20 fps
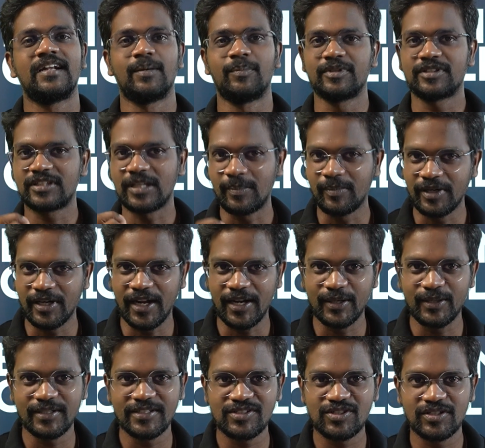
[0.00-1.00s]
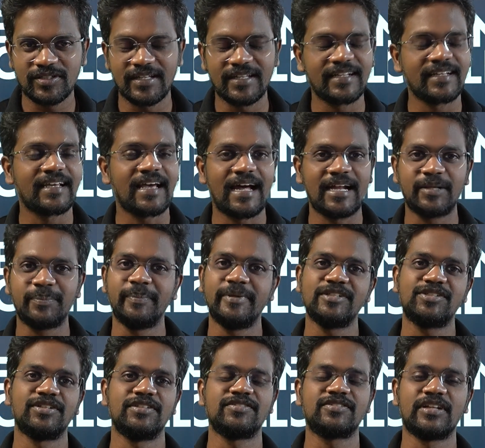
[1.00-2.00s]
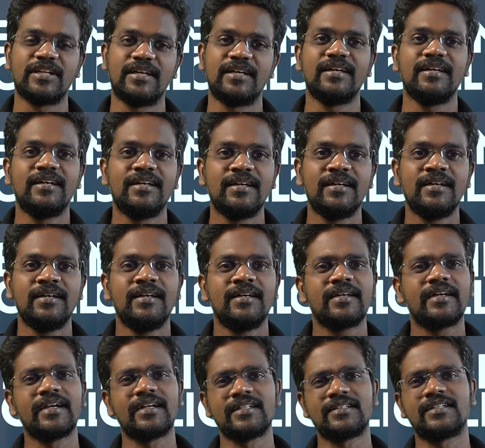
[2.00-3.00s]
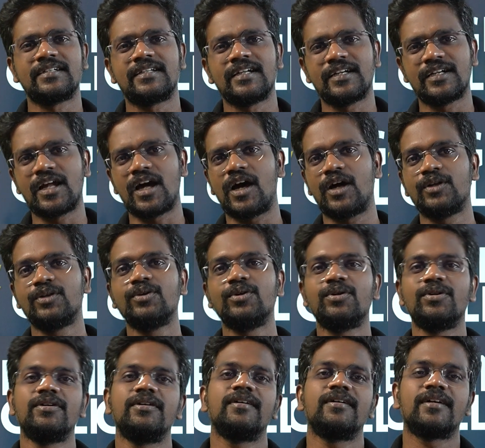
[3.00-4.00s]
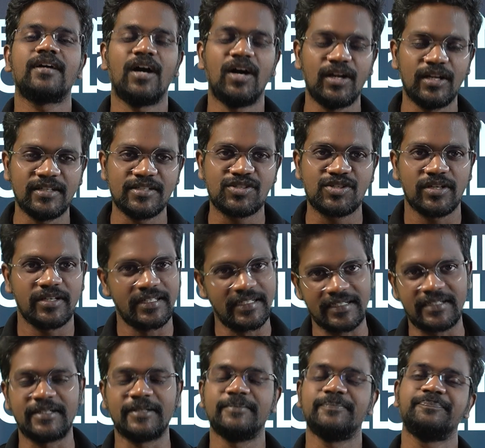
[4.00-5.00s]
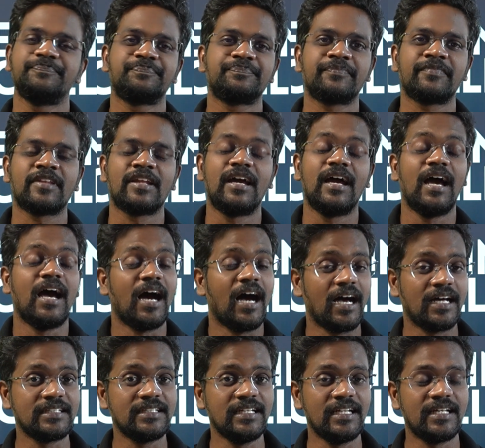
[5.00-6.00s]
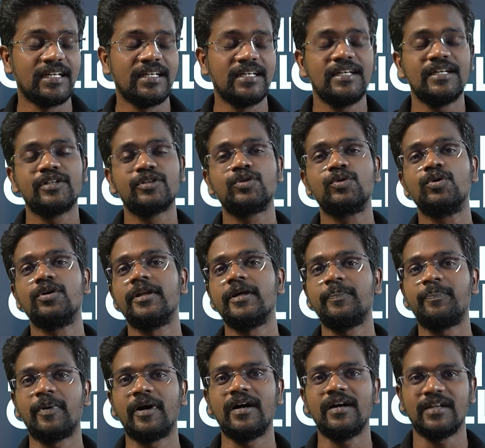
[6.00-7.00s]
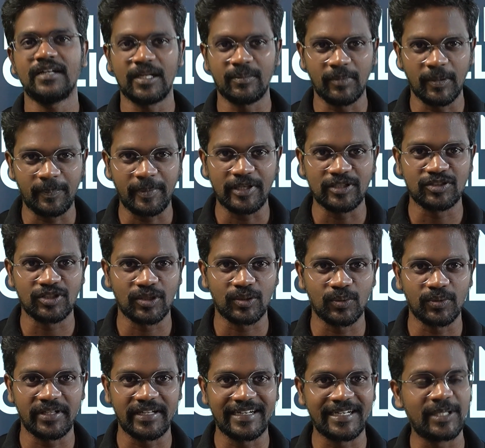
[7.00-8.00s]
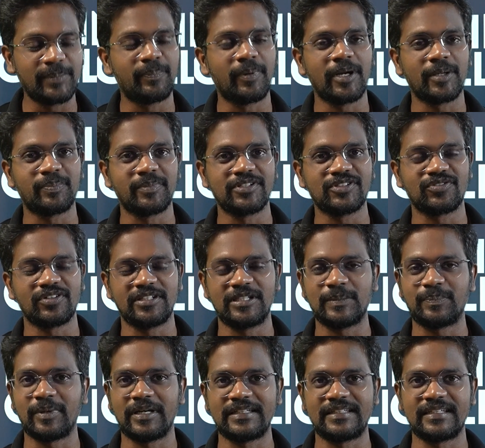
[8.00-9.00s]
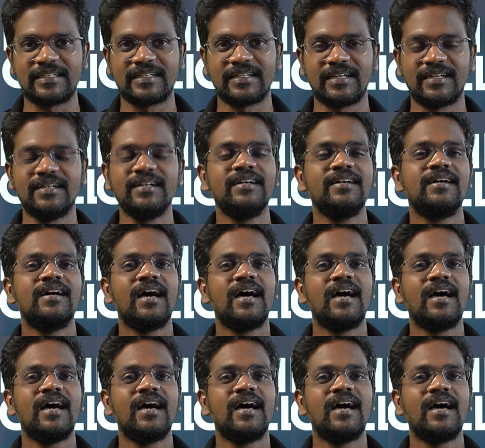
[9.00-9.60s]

நம்ம தமிழ்நாடு இன்ஜினியரிங் அட்மிஷன்ஸில் கிட்டத்தட்ட நானூறு காலேஜ் இருக்குது அதில் குறிப்பாக நம்ம பேசக்கூடிய டிபார்ட்மெண்ட்ஸ் வந்து பார்த்திங்கன்னா